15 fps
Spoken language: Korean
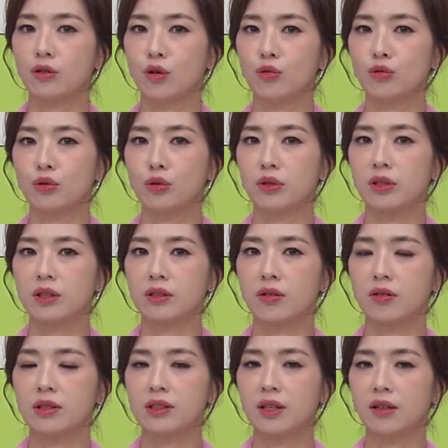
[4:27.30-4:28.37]
경우로
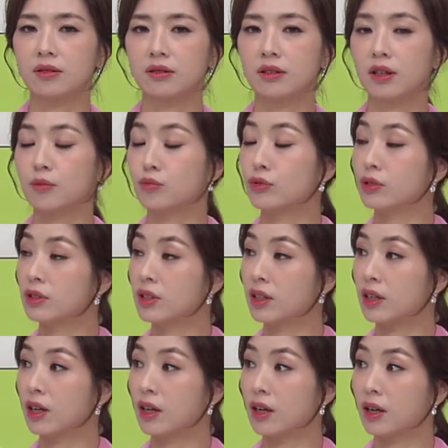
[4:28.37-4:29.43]
인해서 이상근에
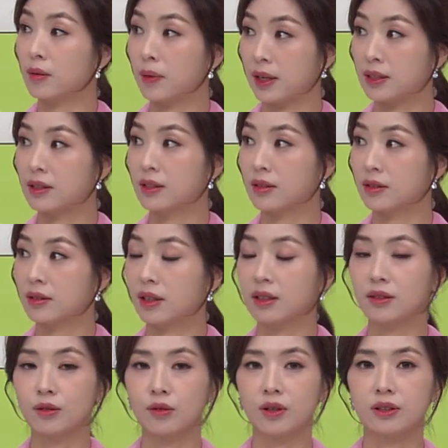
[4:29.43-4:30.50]
문제가 발생을
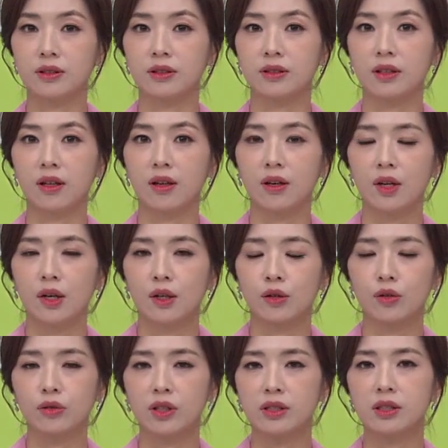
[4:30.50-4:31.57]
하는 것 같은데
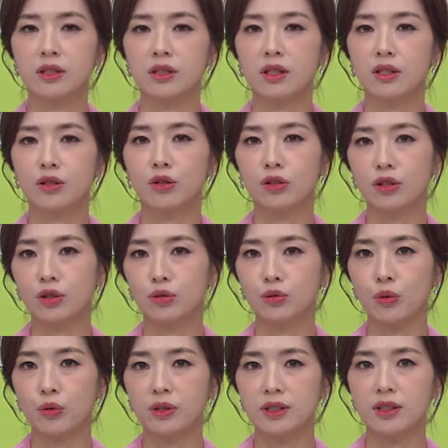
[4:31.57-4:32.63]
그런데 진짜 이런
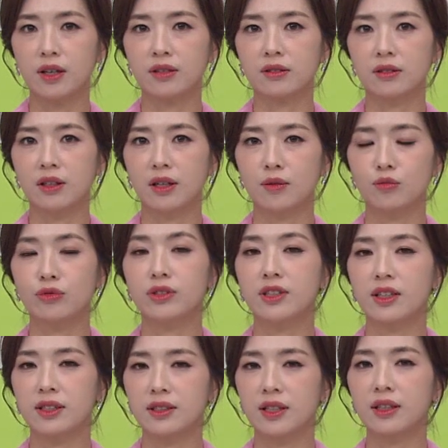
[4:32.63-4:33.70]
이유로 이상근에
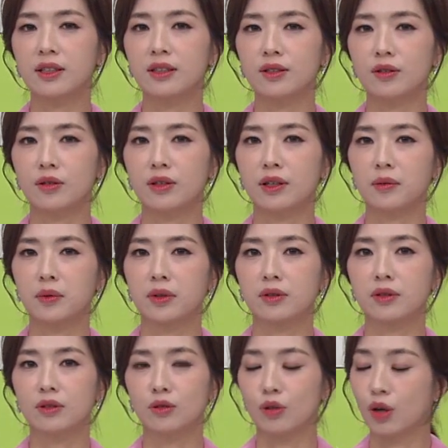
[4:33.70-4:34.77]
문제가 생기는
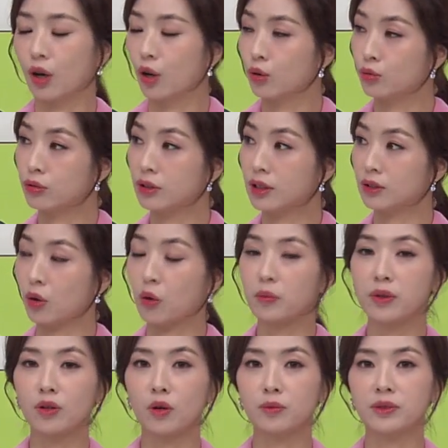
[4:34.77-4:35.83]
거라면은 우리가
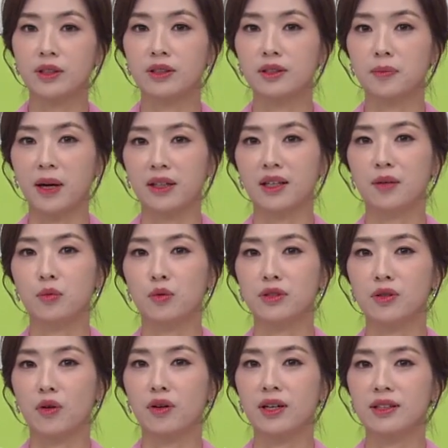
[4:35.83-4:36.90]
정밀 검사를 받아보기
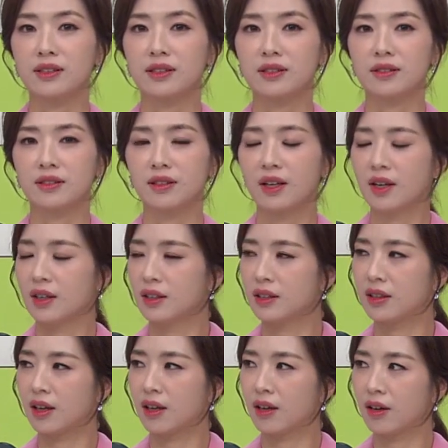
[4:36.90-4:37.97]
전까지는
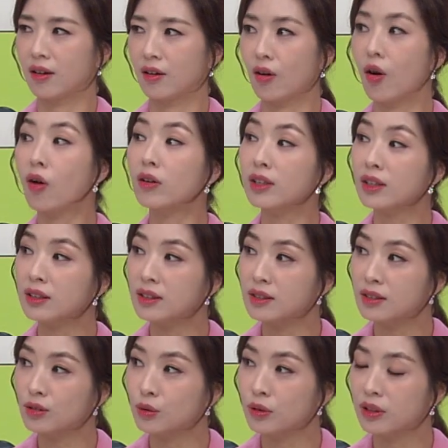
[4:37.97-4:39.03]
이게 허리
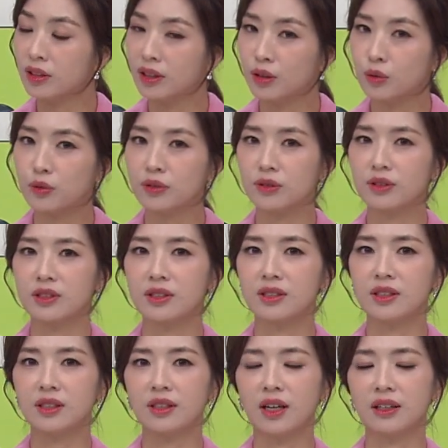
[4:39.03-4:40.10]
디스크로 인한
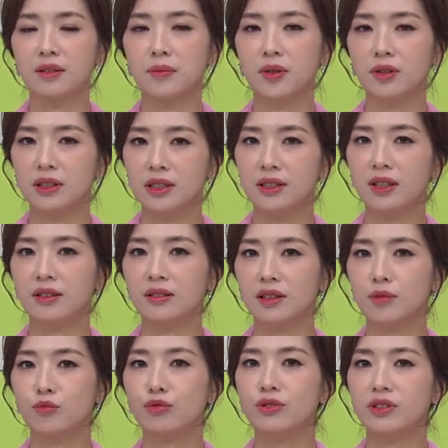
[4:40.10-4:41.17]
통증인지 아니면
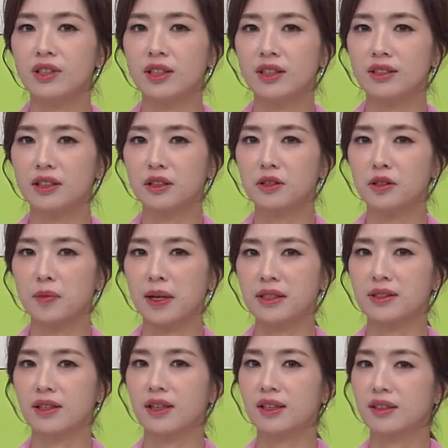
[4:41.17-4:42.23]
이상근에 문제가 생겨서
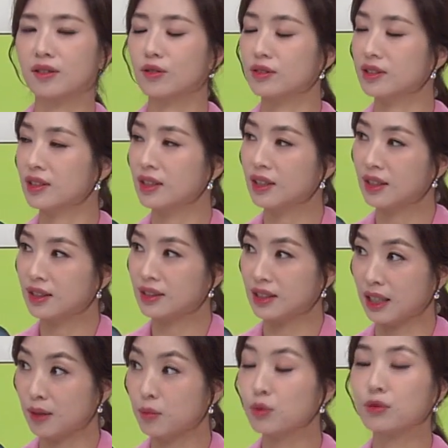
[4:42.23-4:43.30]
발생하는 건지
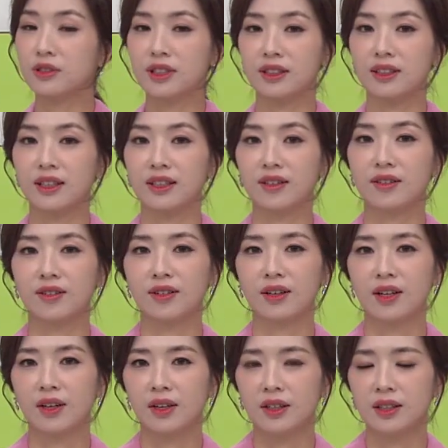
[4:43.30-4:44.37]
잘 모르잖아요.
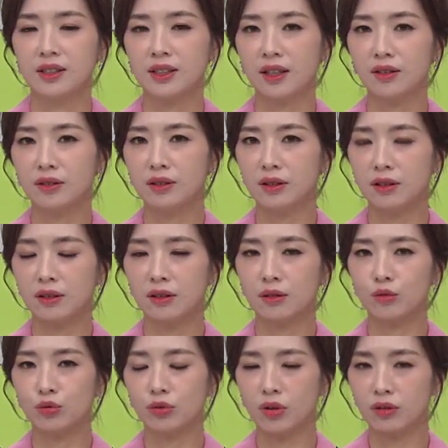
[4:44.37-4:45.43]
이상근이
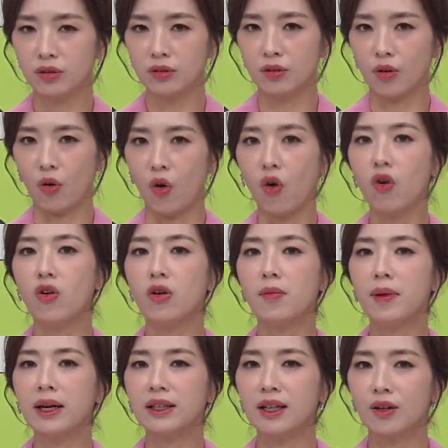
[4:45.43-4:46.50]
우선
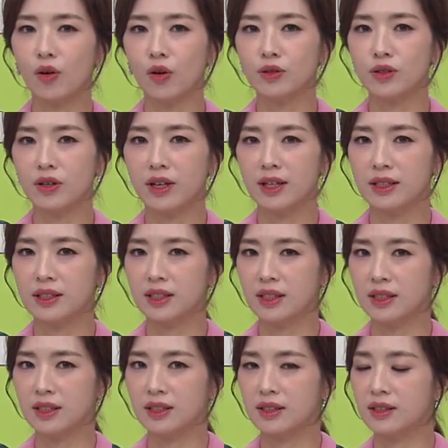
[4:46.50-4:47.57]
얼마나
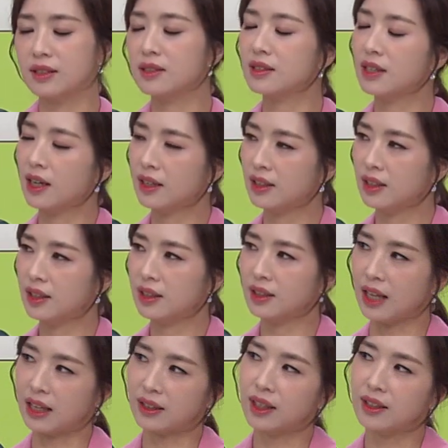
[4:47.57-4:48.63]
커져야지 이 증상이
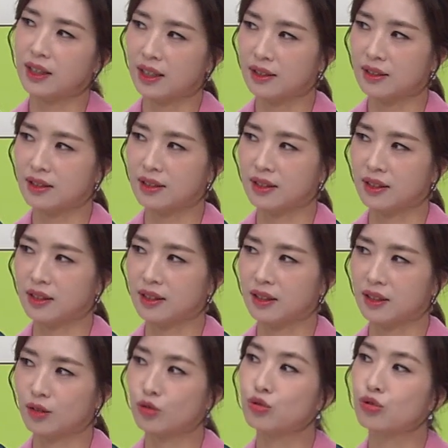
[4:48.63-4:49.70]

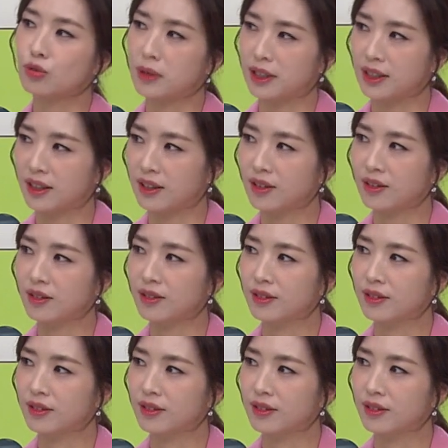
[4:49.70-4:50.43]
나타나는지 궁금하네요.